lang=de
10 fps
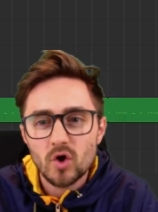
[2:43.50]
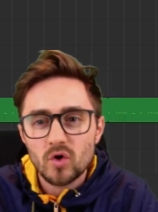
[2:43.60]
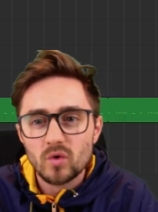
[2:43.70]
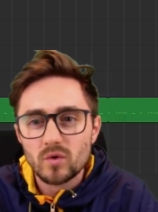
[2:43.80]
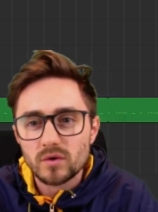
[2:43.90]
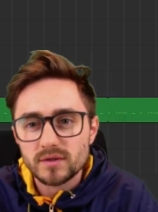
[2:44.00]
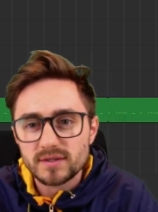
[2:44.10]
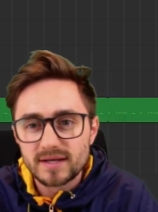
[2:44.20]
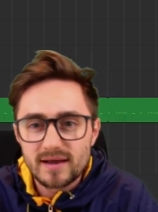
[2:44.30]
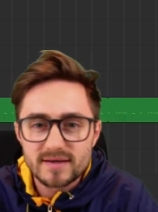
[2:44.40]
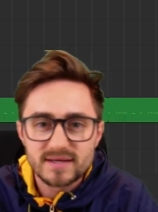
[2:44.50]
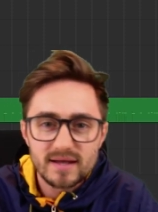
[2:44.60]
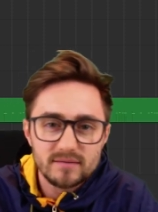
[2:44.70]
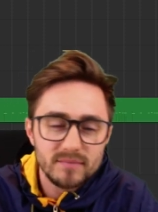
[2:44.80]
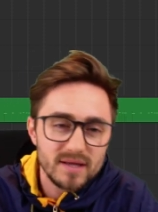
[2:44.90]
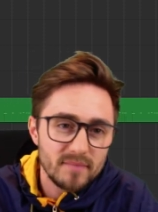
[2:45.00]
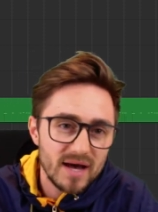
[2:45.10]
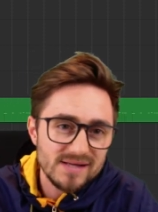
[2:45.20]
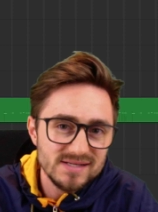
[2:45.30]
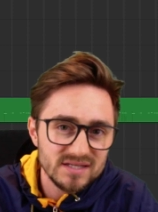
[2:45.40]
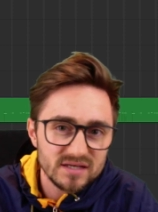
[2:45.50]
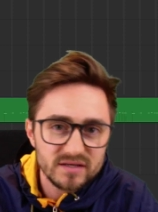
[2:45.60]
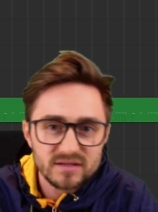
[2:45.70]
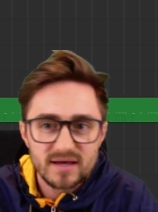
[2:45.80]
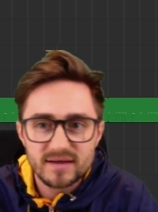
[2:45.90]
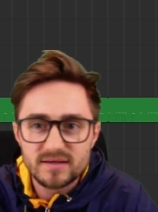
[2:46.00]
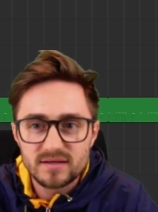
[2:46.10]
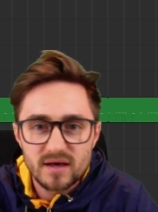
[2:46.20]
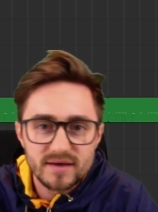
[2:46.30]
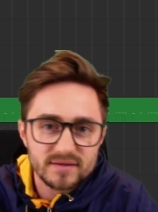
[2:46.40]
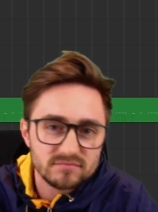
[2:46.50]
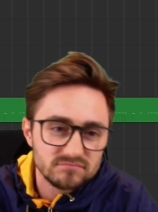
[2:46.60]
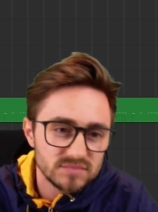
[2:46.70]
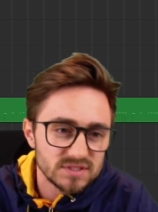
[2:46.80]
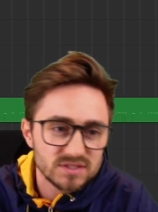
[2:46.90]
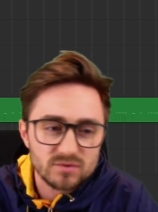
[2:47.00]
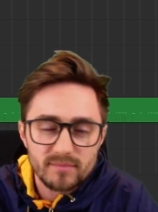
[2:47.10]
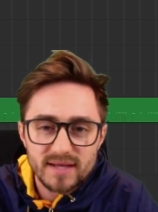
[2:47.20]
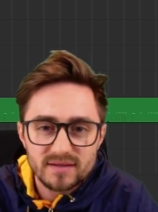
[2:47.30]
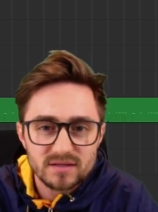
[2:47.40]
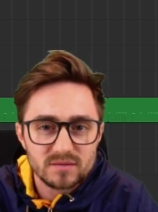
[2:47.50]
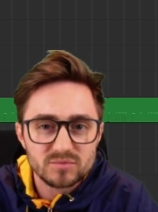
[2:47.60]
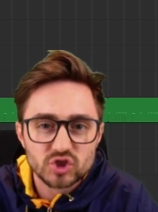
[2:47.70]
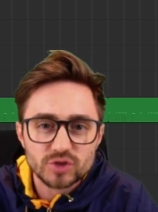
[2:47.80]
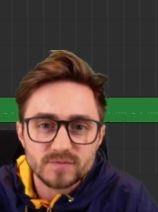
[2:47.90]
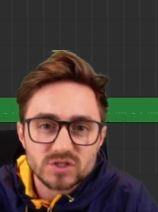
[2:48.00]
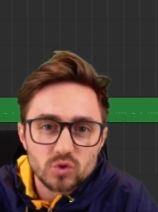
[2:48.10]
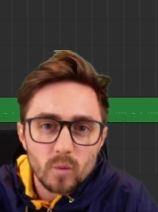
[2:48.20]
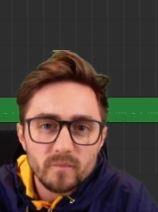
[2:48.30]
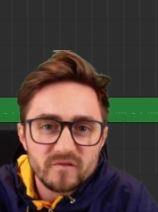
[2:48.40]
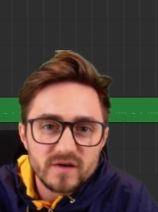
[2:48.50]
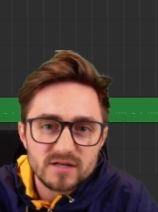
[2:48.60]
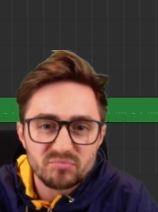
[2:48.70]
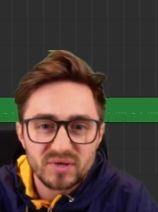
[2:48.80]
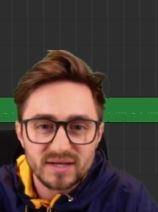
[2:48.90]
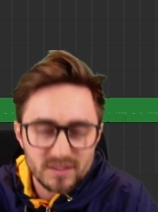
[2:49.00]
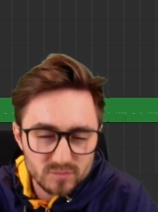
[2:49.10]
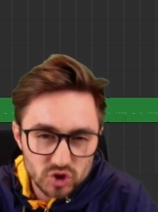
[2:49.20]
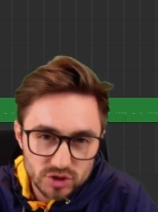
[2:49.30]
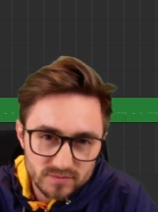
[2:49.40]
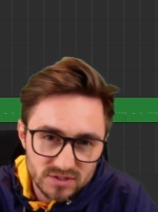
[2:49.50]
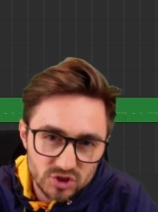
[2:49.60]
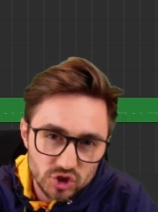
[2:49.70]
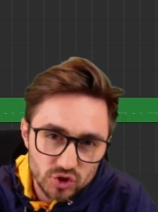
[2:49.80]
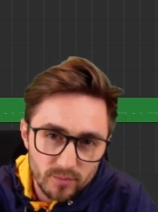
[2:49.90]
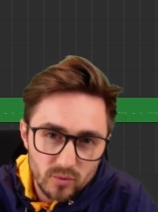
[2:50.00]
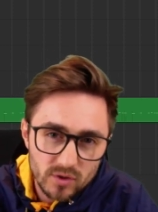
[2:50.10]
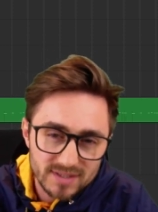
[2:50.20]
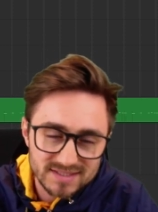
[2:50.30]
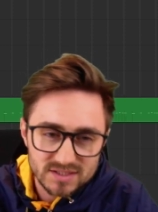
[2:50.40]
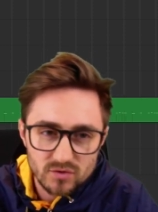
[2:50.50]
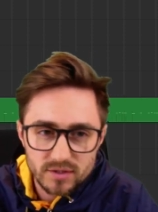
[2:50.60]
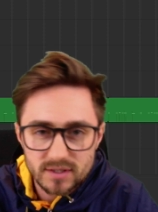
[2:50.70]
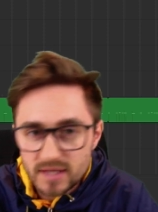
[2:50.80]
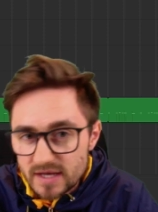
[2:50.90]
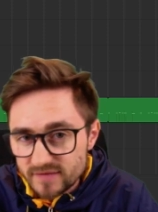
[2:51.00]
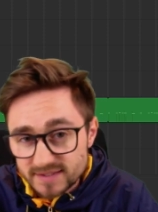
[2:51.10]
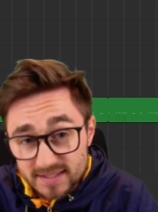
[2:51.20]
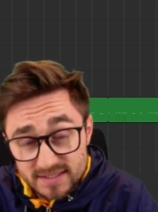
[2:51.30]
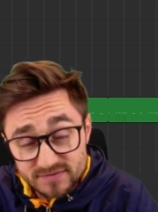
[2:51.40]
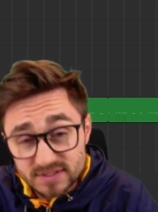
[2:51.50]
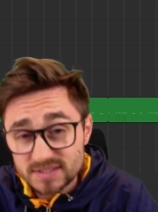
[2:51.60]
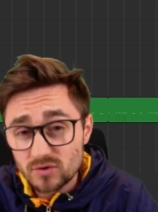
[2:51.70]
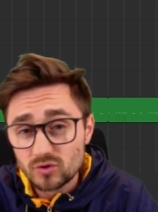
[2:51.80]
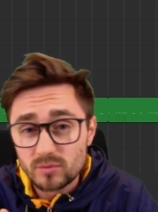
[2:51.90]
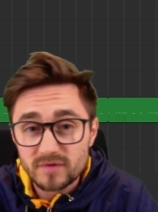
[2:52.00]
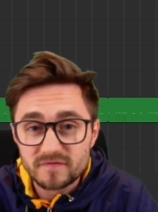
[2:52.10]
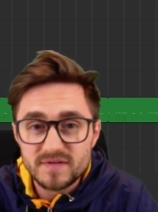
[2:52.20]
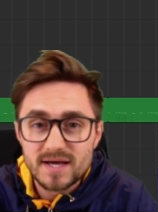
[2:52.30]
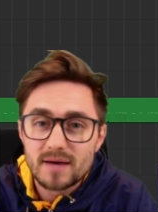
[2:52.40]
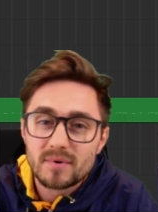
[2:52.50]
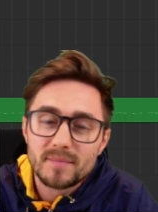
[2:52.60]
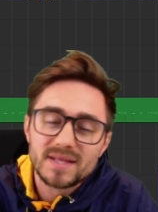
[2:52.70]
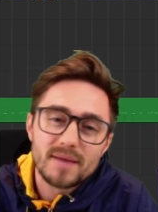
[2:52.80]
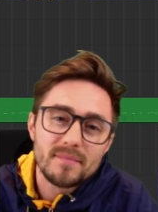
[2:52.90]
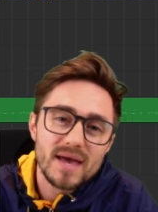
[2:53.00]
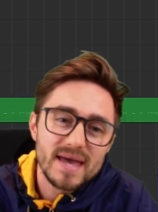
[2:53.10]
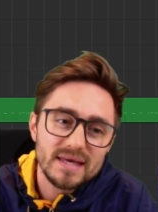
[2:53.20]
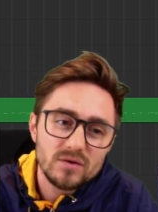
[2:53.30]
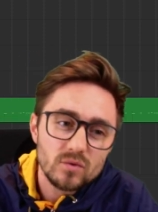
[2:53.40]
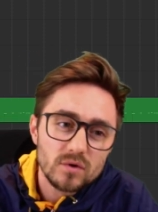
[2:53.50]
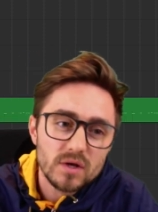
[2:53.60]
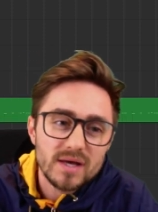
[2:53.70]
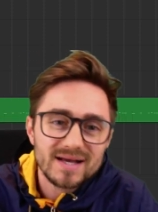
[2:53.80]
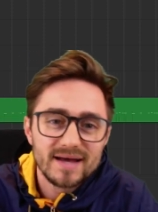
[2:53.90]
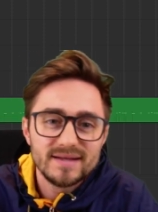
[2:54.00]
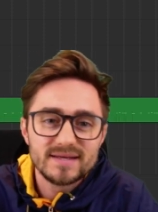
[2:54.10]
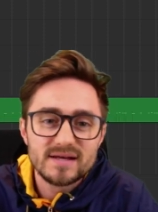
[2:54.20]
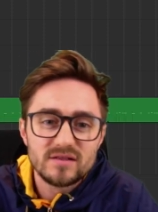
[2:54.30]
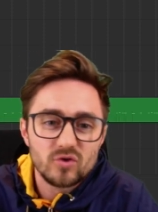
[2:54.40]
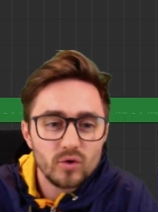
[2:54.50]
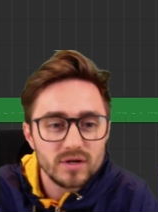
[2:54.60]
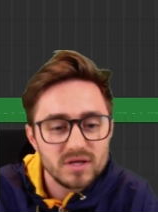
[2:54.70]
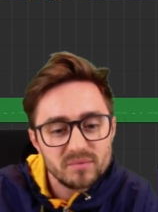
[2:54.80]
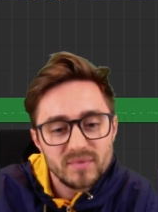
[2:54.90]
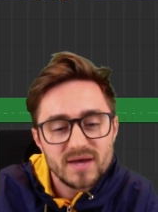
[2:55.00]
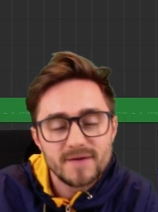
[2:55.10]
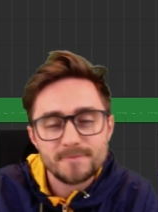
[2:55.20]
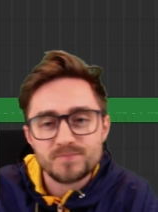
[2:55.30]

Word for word: Und klar, ich kann mit einem Heilgerät kann ich ein Instrument in ein bestimmtes Umfeld bringen, eine bestimmte Stimmung erzeugen. Wie gesagt, deswegen ist es auch Nummer 4, aber mit einem Echo kann ich halt deutlich mehr